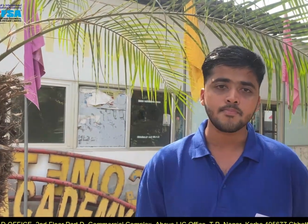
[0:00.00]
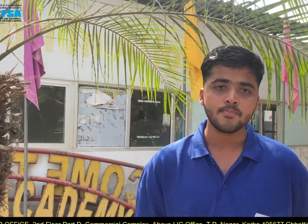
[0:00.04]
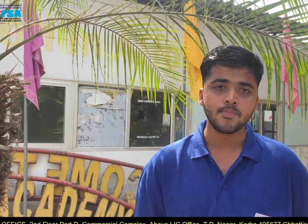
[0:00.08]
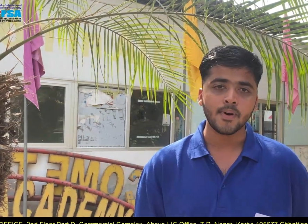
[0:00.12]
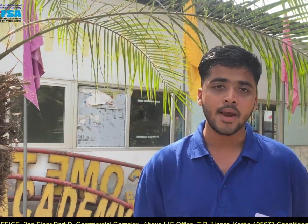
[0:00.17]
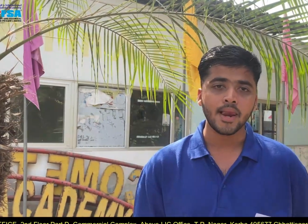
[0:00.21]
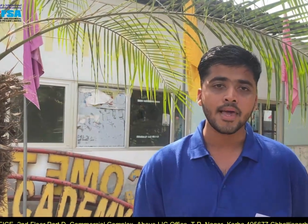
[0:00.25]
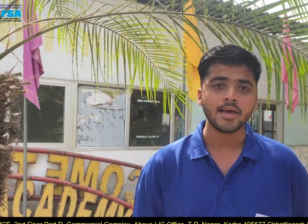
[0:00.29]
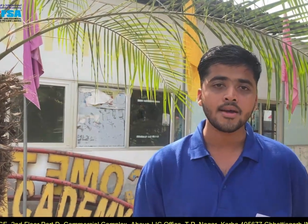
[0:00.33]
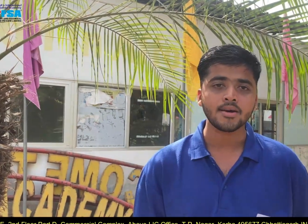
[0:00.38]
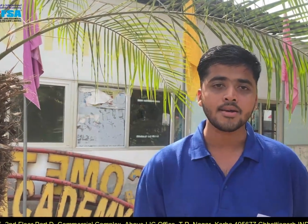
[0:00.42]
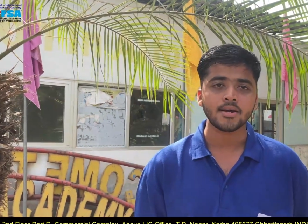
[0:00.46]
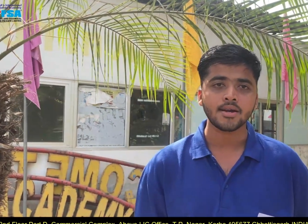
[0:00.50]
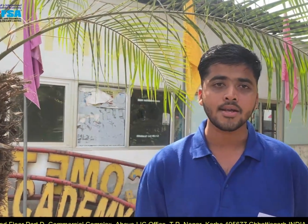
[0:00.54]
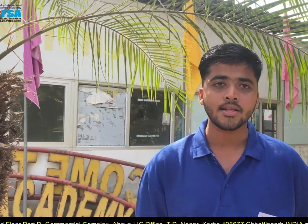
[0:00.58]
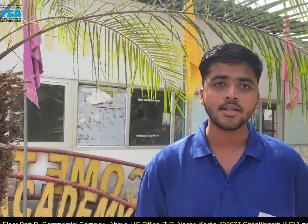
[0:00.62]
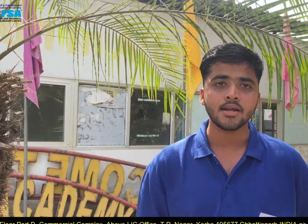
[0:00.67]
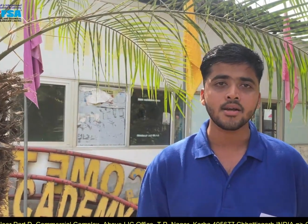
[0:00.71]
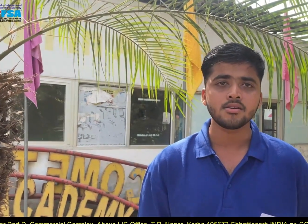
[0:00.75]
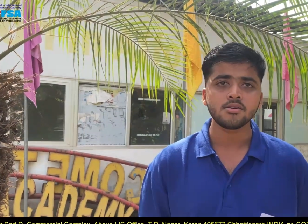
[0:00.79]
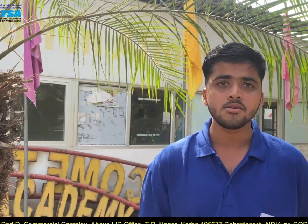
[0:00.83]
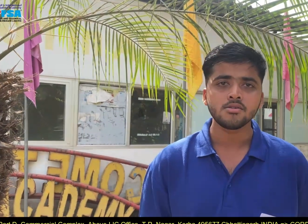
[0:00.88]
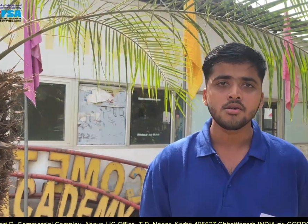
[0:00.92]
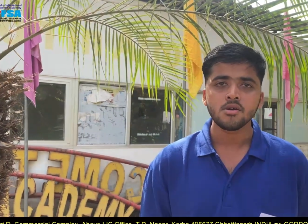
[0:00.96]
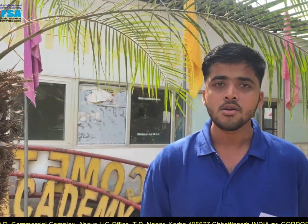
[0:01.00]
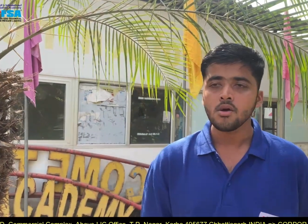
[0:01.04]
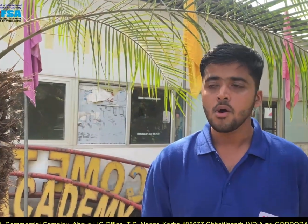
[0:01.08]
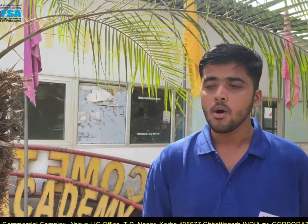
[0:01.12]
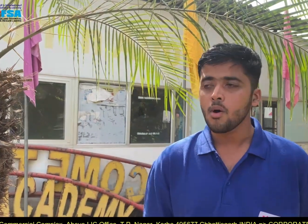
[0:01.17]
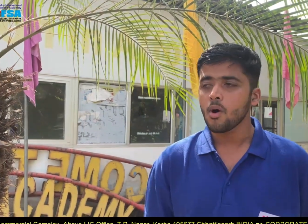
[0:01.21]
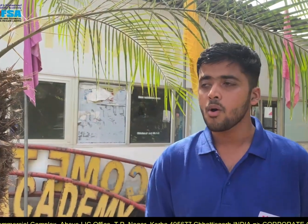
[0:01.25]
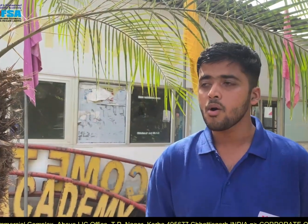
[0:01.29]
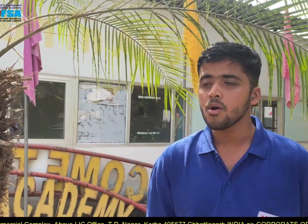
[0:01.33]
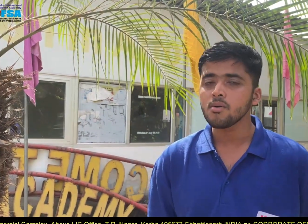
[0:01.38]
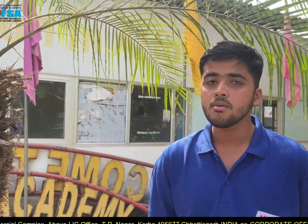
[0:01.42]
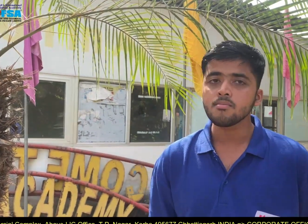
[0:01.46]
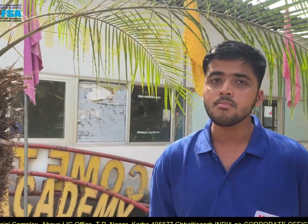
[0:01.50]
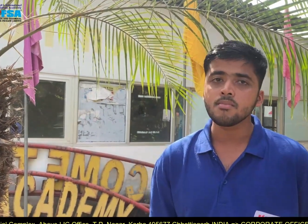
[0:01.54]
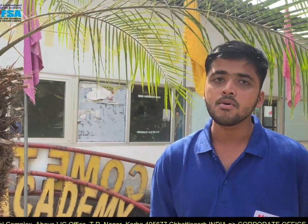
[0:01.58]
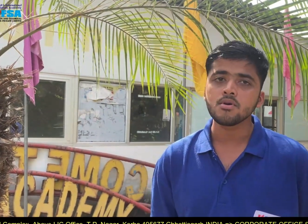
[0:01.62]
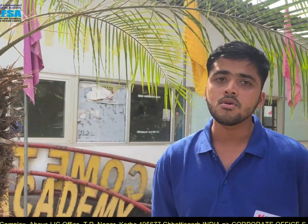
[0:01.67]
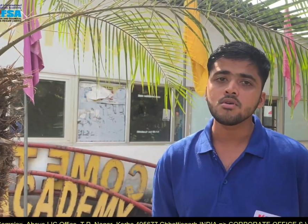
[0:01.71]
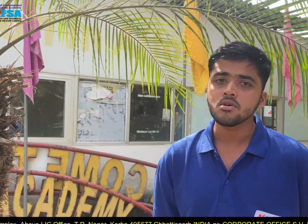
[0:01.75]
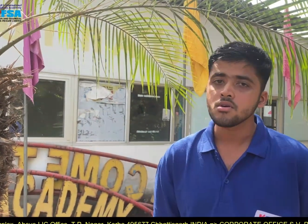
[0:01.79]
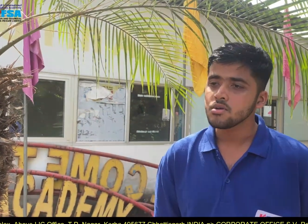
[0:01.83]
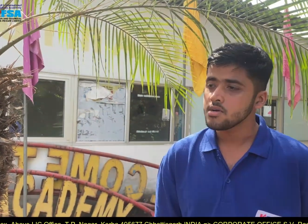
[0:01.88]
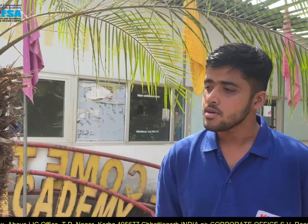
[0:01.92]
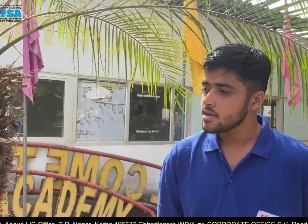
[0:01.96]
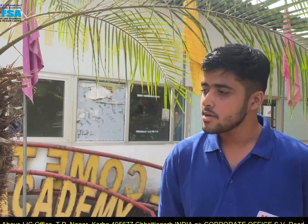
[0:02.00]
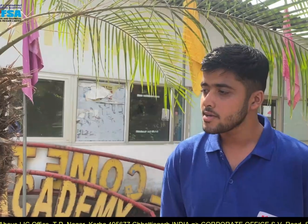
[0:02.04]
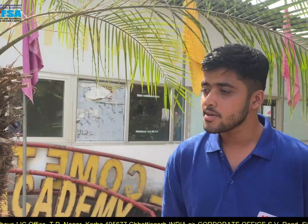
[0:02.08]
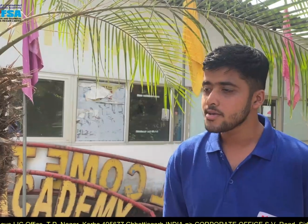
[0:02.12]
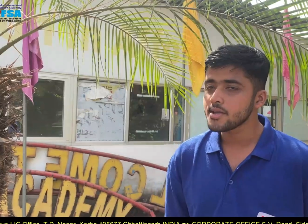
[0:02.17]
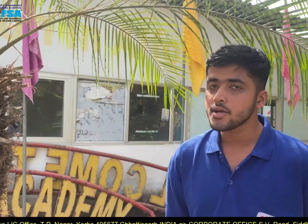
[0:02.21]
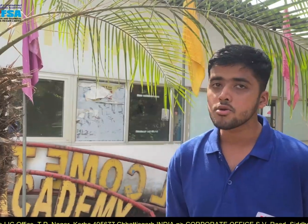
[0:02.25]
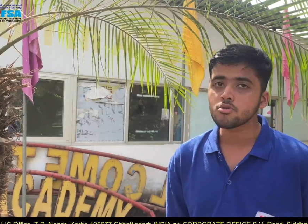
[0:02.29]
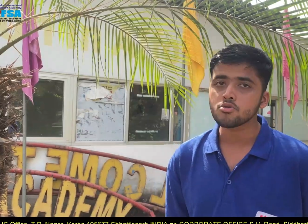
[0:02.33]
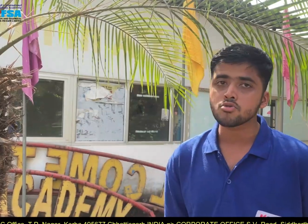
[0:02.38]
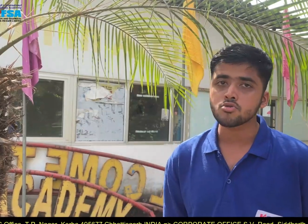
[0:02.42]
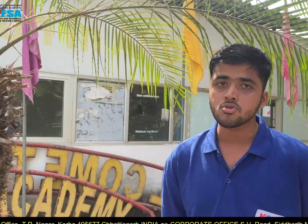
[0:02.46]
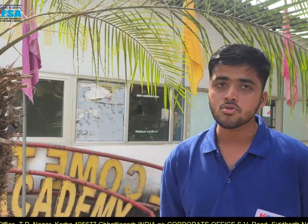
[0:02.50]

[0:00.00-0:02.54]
पढ़ाई कर रहा था और मैं इधर